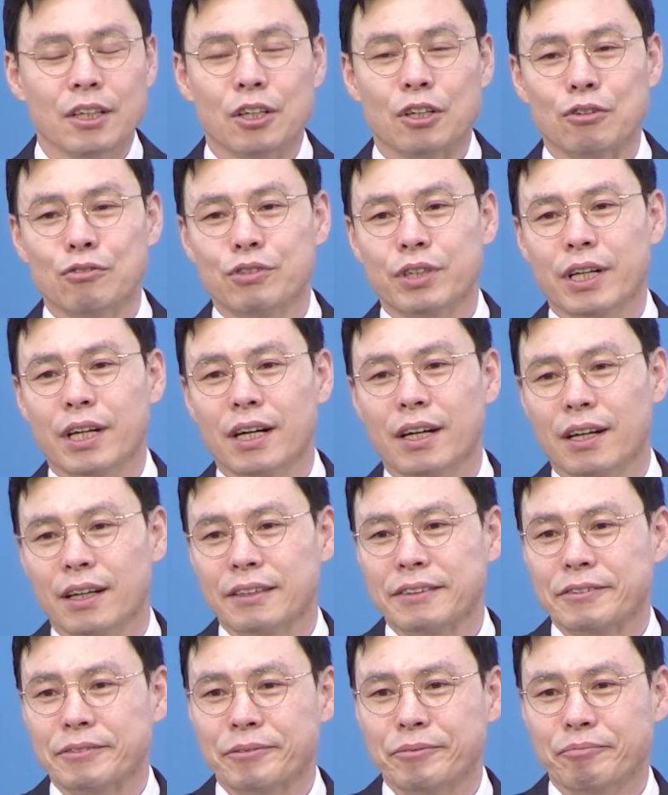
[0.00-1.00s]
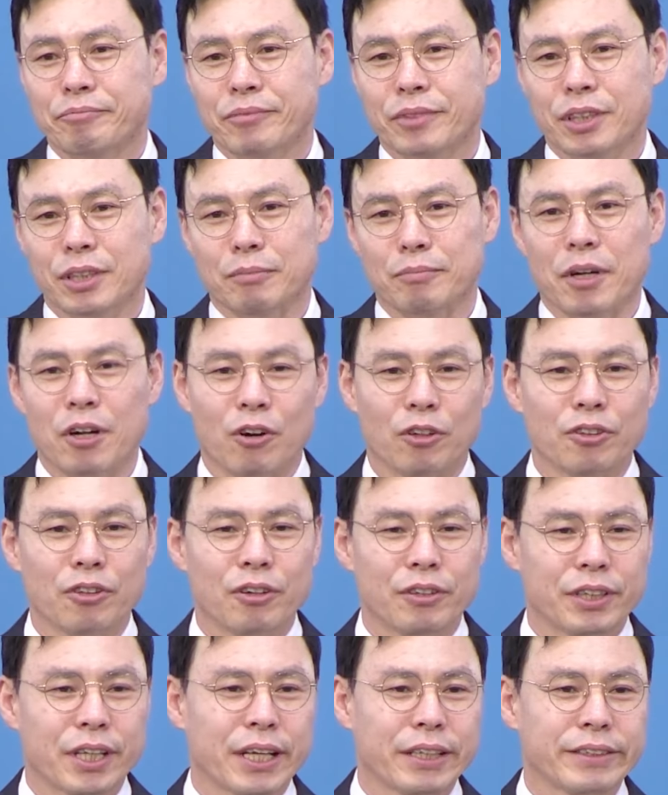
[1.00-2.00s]
여러분 우리가 정말
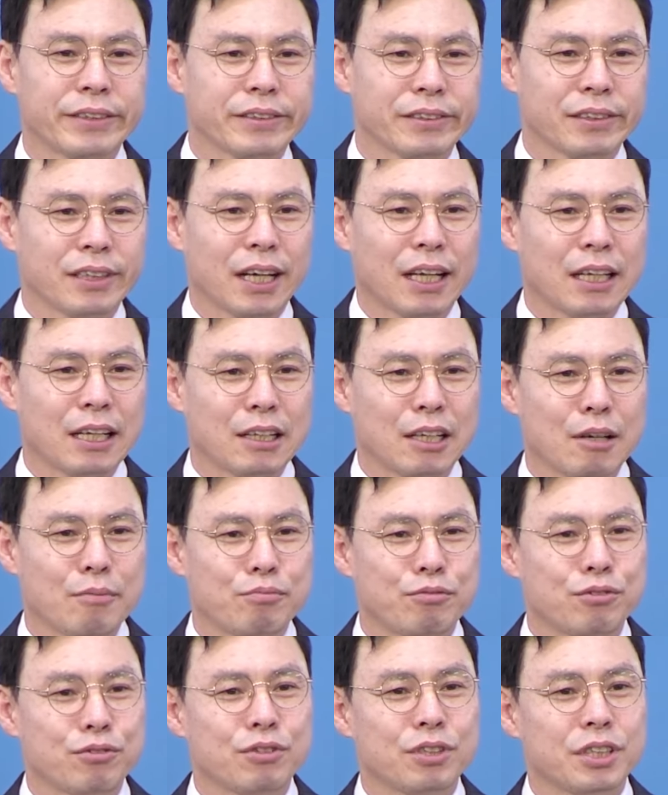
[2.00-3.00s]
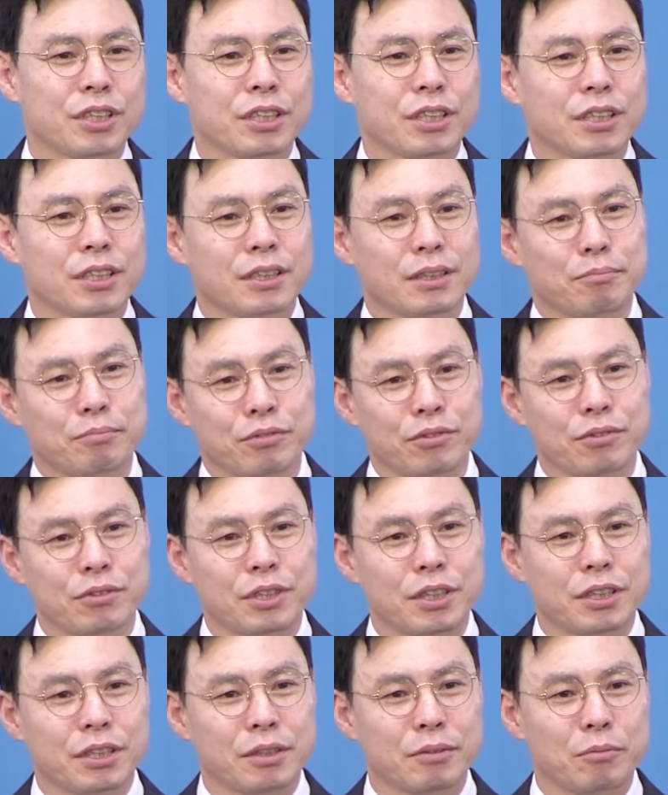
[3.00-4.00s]
어떨 때는 하나님께 부르짖지
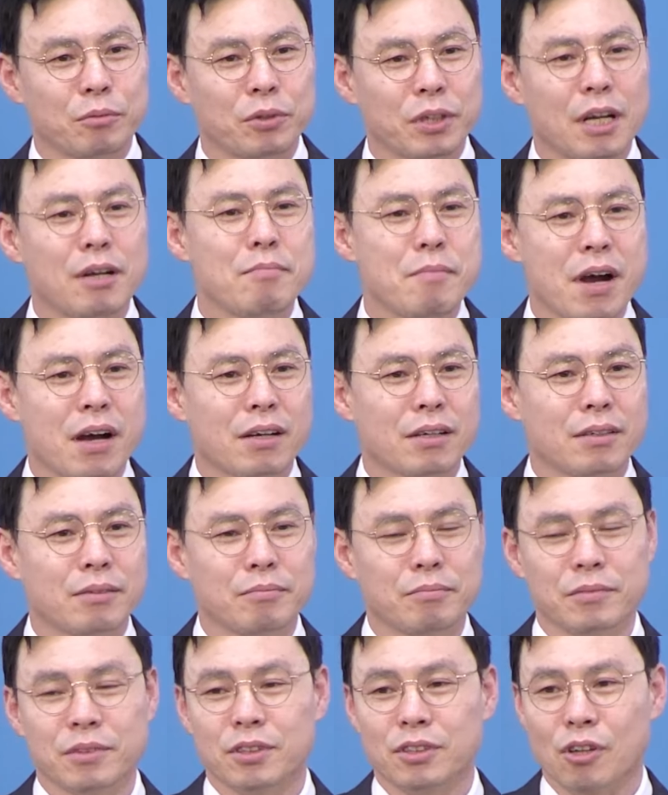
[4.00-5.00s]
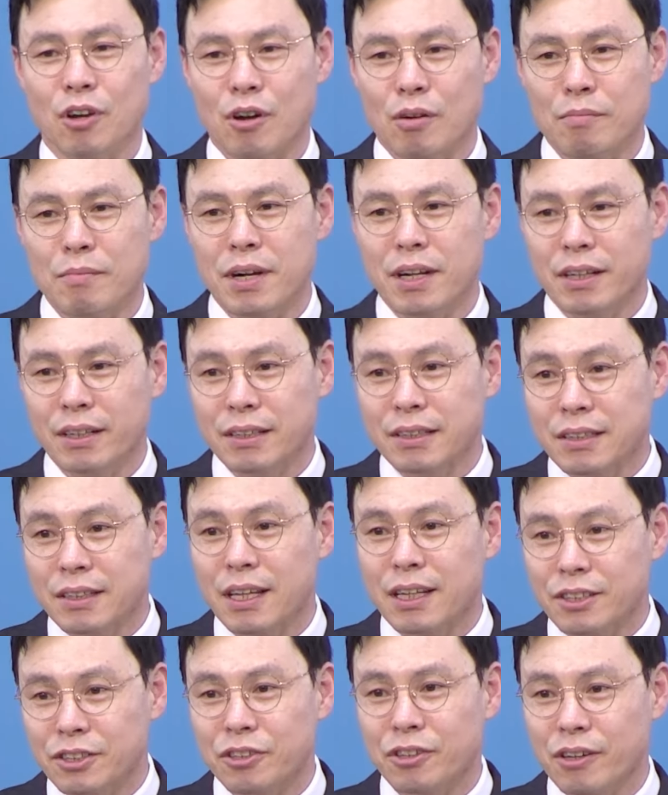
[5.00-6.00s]
부르짖지 못할 만큼 정말
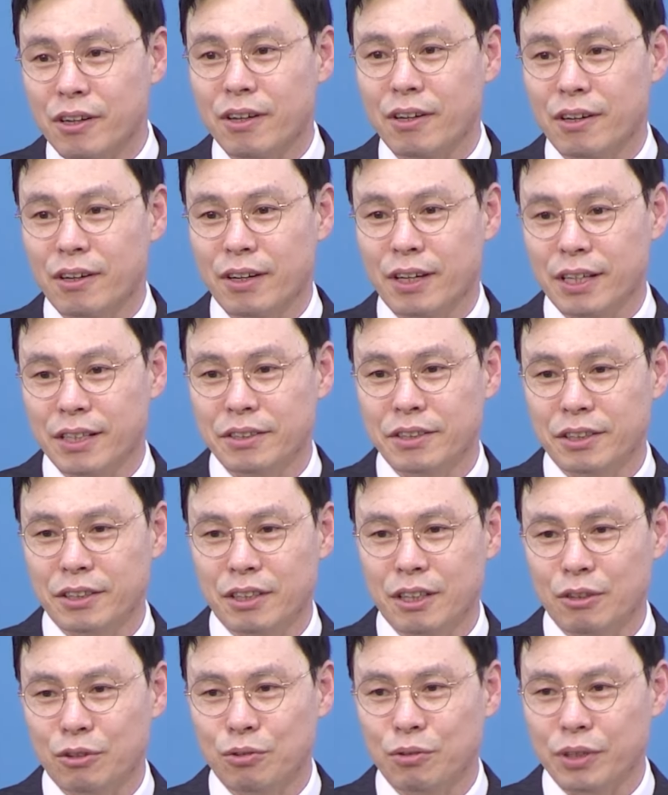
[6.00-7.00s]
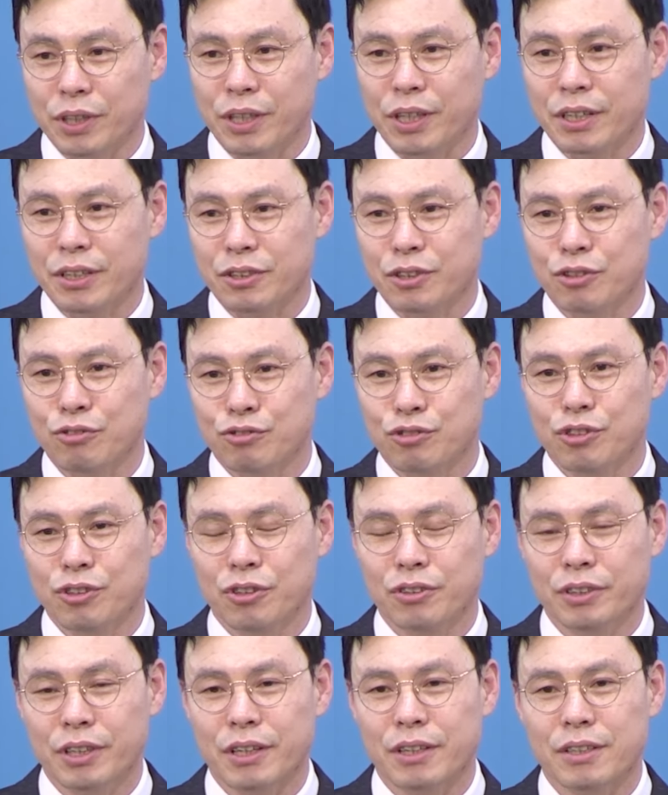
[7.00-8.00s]
극에 처해 있을 때도 있겠죠.
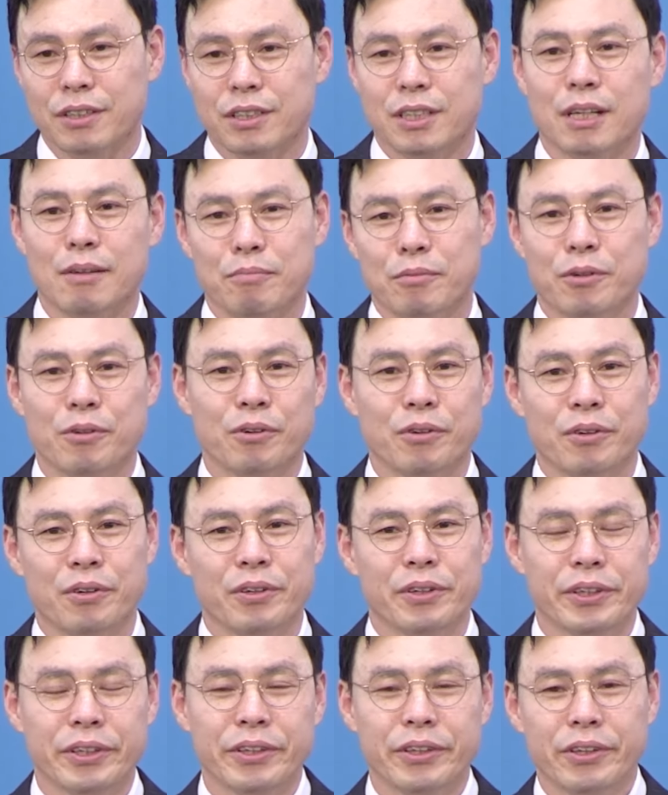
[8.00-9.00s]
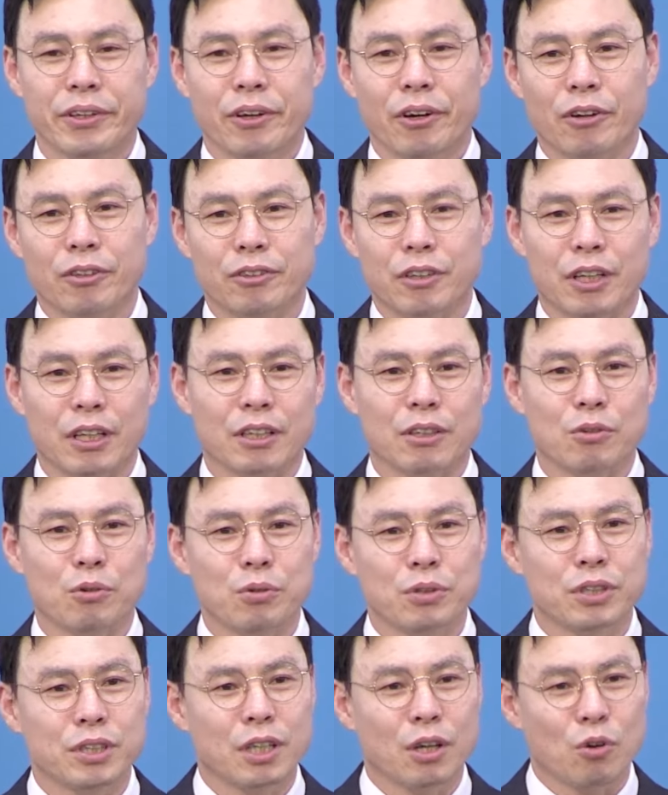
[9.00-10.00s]
운전대를 잡고 어떨 때는
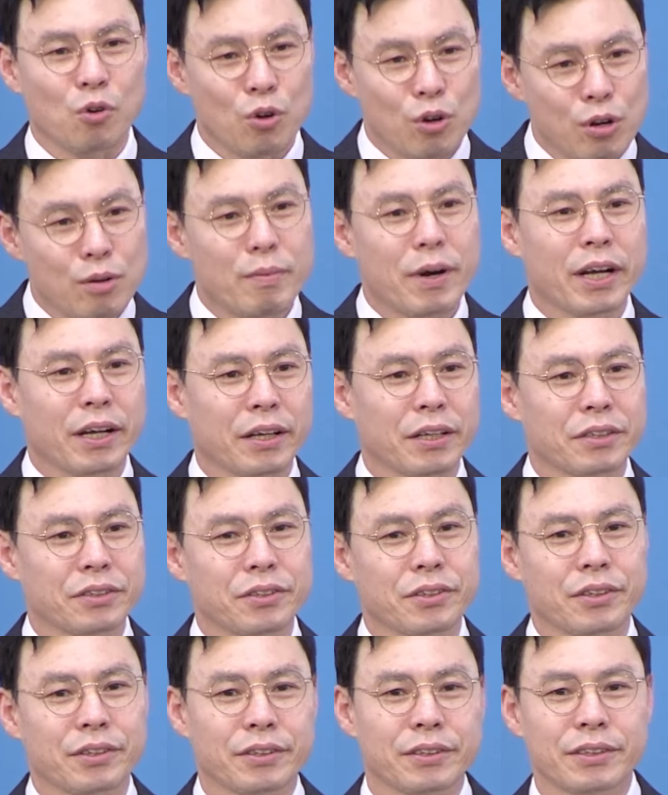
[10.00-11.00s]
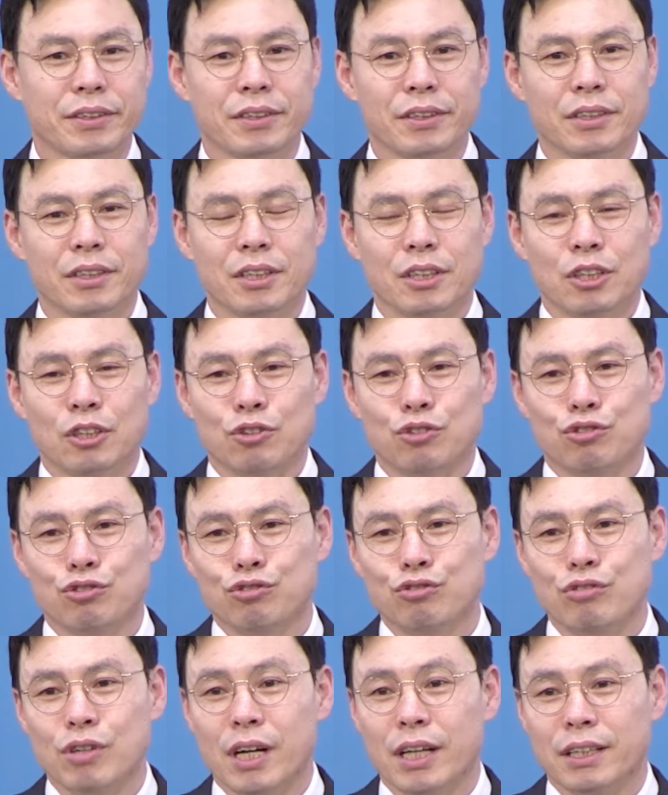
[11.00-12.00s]
혼자 골방에서
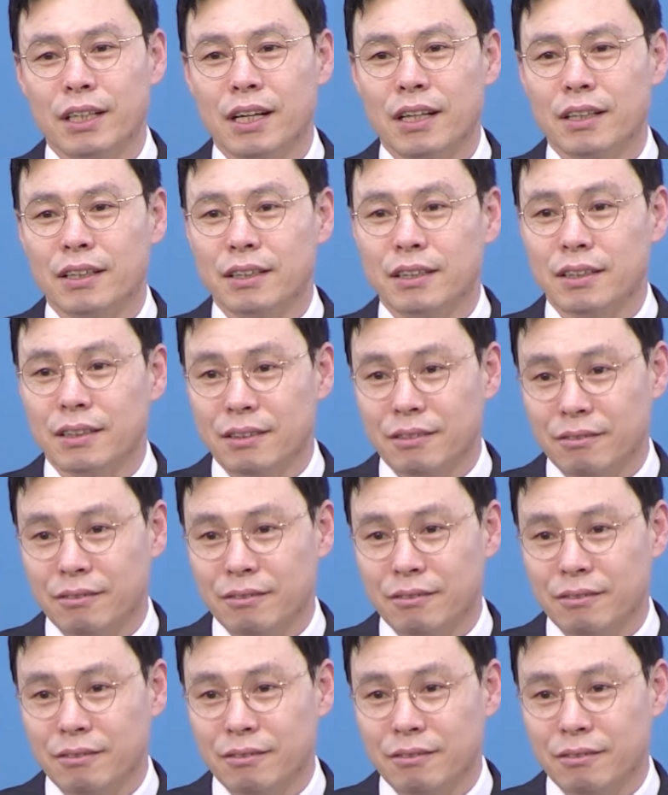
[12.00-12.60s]
누구 하나